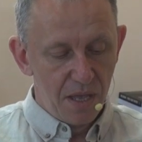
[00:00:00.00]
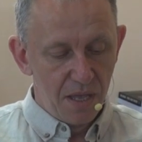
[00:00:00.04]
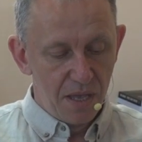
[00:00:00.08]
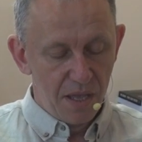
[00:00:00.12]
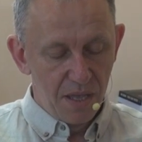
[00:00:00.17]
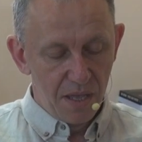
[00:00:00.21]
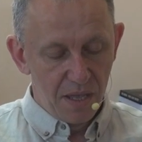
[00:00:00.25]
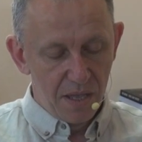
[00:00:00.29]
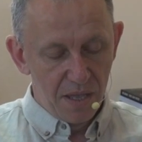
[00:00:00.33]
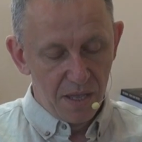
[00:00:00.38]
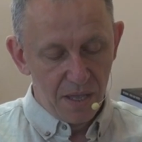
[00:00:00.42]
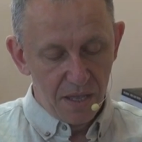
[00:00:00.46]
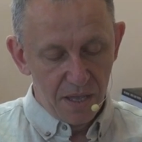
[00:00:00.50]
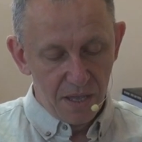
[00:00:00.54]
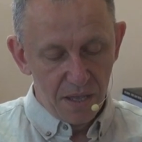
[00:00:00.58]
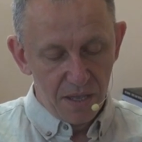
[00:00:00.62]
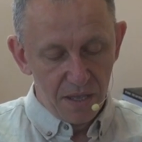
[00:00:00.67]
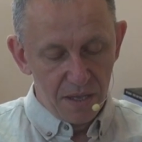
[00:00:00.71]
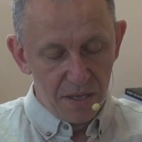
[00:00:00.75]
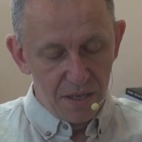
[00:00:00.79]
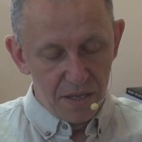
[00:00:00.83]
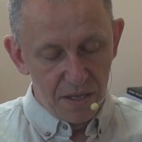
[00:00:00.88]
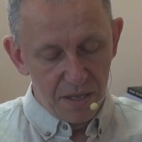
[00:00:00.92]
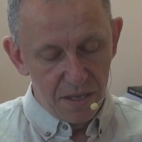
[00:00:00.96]
E,
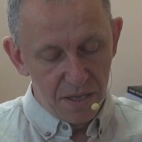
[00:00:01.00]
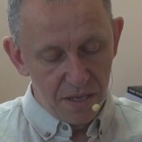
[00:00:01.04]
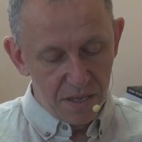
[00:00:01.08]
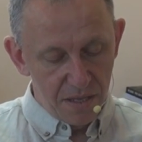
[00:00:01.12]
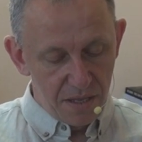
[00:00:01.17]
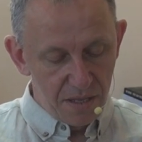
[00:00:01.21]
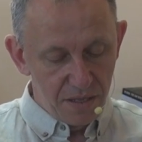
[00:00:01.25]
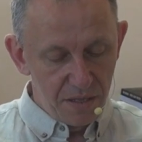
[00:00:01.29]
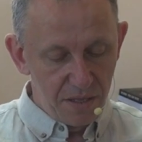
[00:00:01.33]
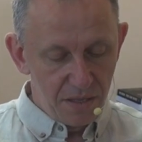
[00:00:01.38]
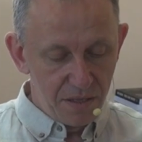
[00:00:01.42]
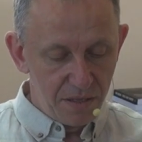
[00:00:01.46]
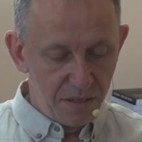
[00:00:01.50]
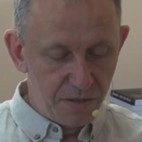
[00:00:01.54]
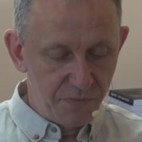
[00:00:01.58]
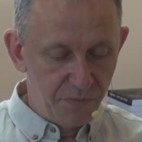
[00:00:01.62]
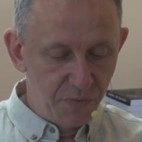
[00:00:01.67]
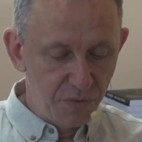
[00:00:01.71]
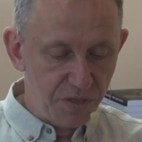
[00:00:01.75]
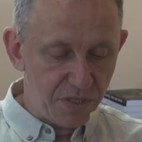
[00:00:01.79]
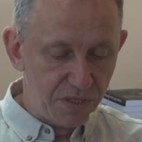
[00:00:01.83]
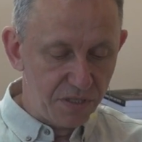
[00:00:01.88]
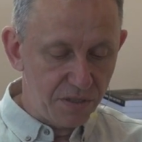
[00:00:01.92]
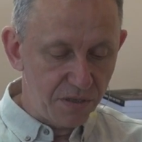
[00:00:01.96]

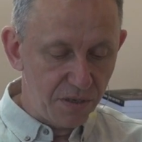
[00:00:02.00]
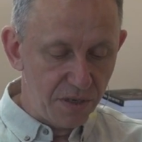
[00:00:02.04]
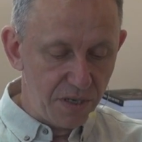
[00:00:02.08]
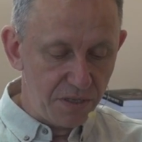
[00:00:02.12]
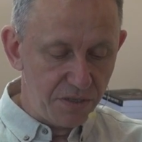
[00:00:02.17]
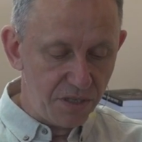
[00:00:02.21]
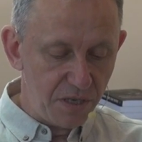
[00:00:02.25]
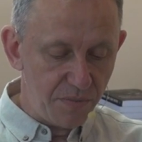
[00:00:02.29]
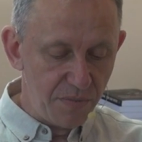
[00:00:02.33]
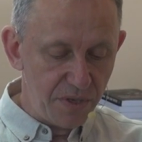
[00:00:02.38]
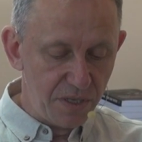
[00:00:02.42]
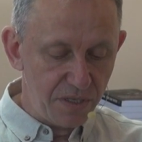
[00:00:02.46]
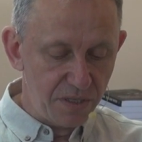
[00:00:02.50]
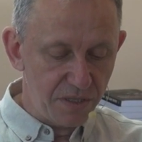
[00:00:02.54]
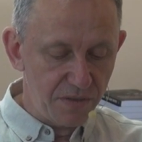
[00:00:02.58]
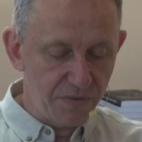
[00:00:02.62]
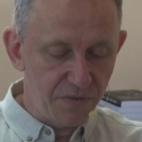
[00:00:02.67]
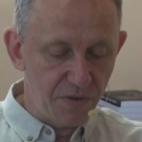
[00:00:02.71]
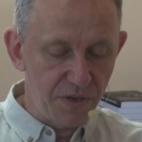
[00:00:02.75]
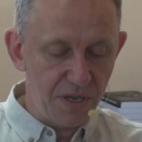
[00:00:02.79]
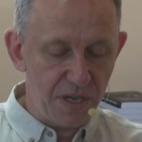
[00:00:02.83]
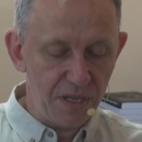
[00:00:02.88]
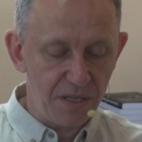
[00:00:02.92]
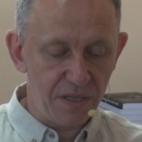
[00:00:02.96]
Dwudziestolecie
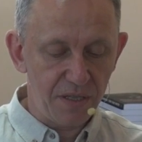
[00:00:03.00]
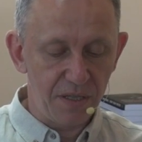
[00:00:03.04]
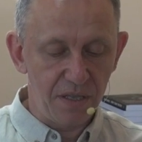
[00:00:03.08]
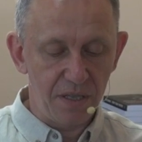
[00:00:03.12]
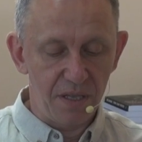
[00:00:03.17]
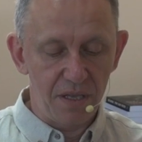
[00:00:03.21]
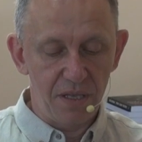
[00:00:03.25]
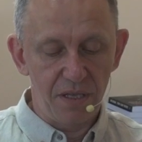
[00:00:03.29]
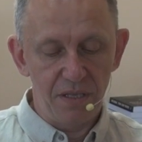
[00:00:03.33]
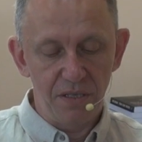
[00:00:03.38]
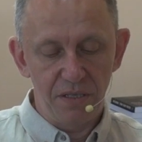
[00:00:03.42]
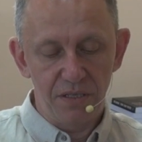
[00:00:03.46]
międzywojenne